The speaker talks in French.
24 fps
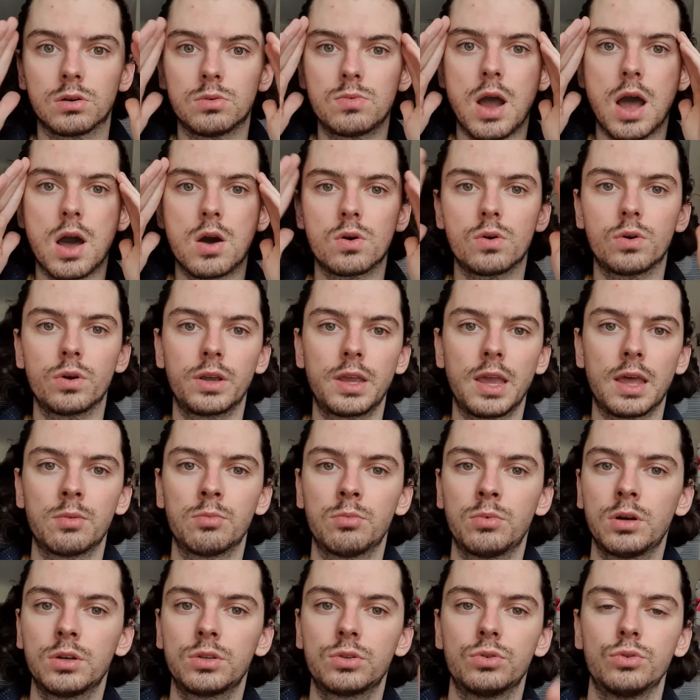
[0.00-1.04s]
Waouh,
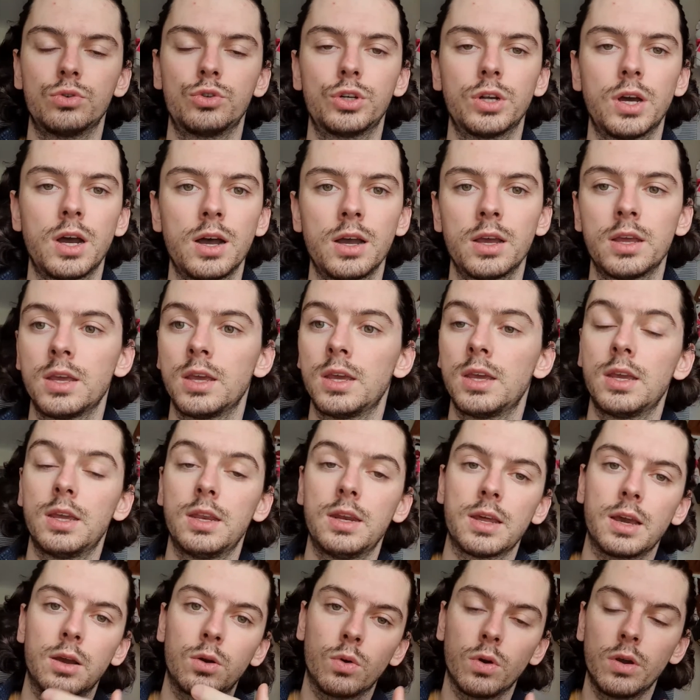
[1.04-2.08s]
regarde-moi ce chat,
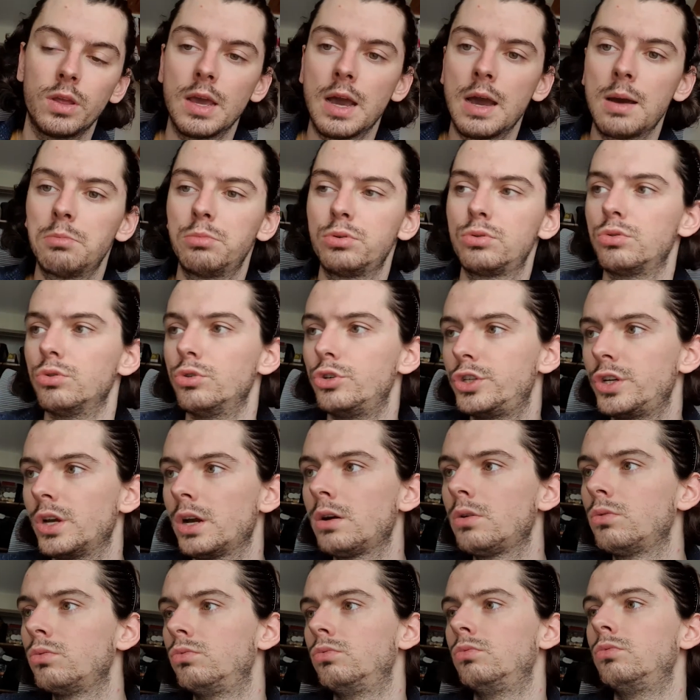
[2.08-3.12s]
il est incroyable, ou ce chien,
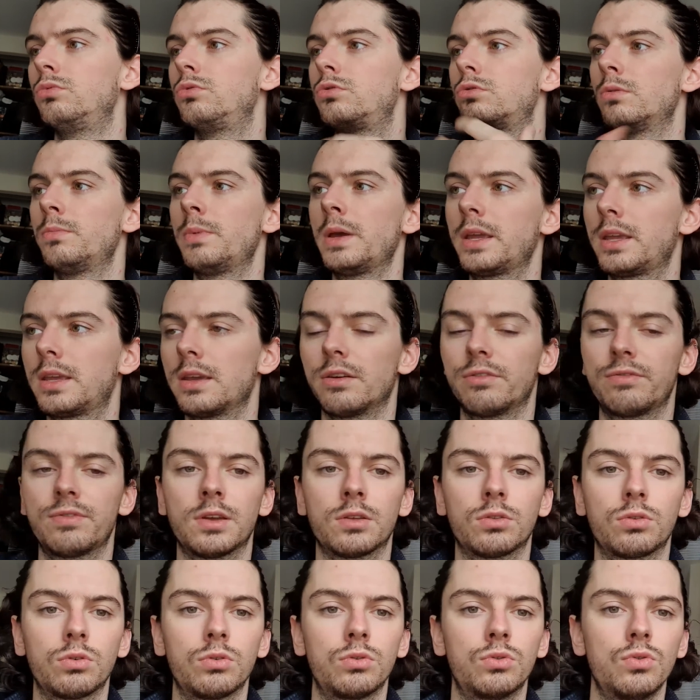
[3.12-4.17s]
ou ce mec qui a fait un
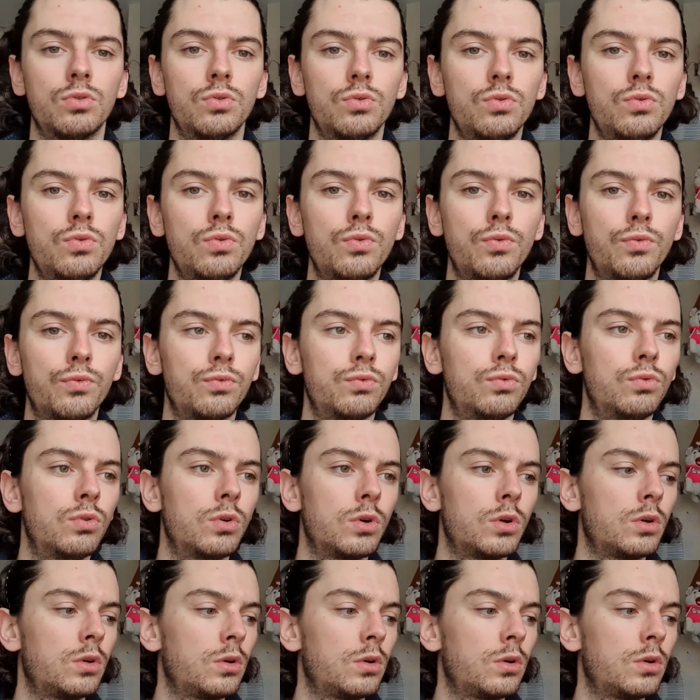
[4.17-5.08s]
truc de ouf, ou